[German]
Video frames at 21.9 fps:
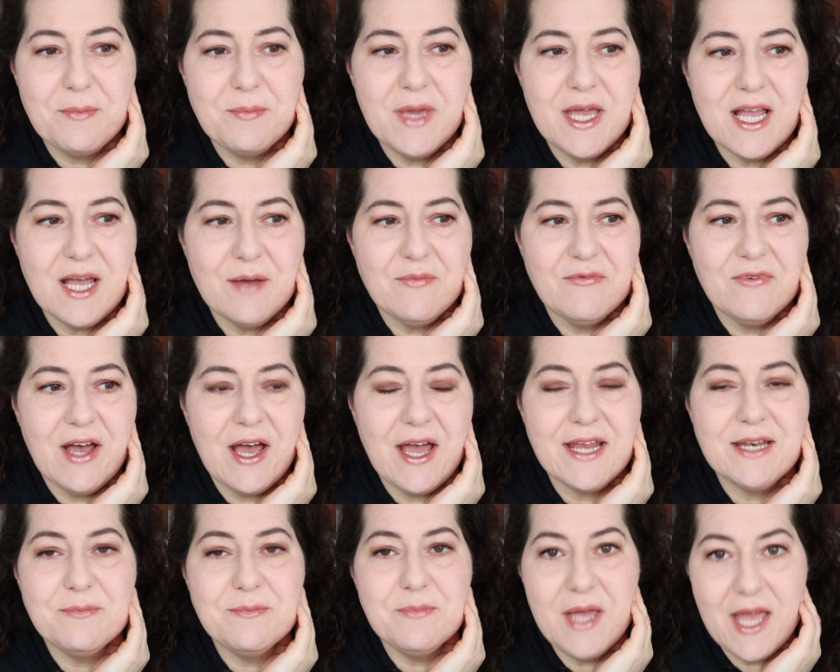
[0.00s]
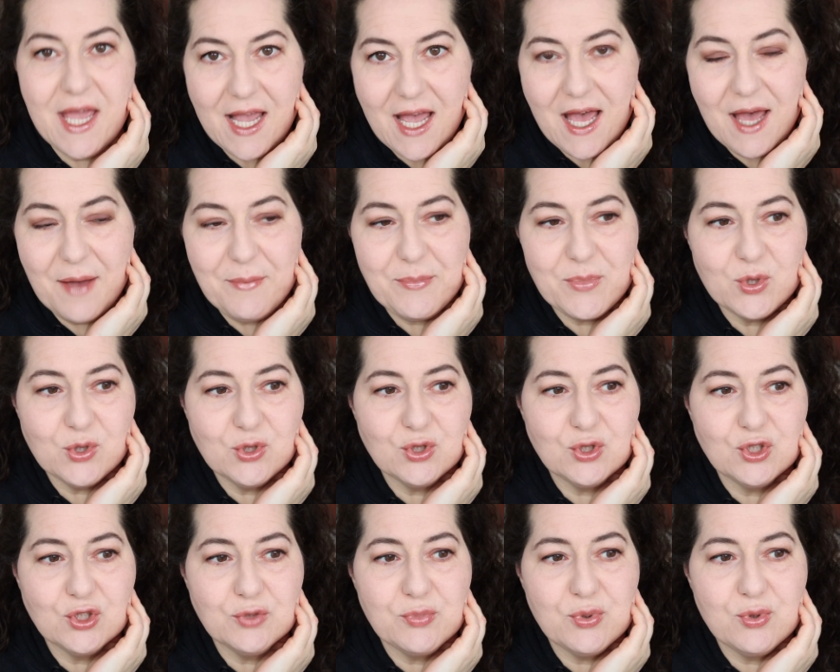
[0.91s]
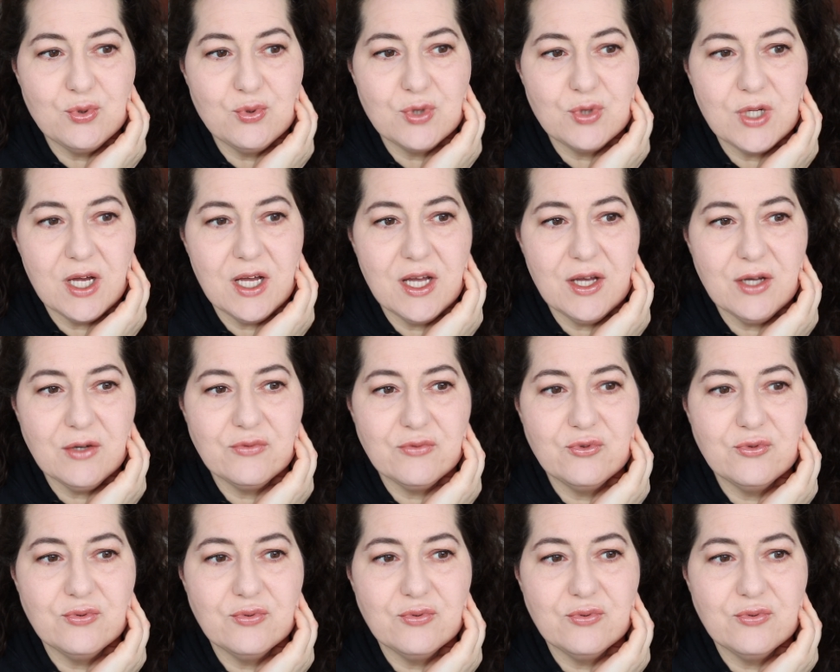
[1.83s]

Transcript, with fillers: Make-up vereint Make-up und Puder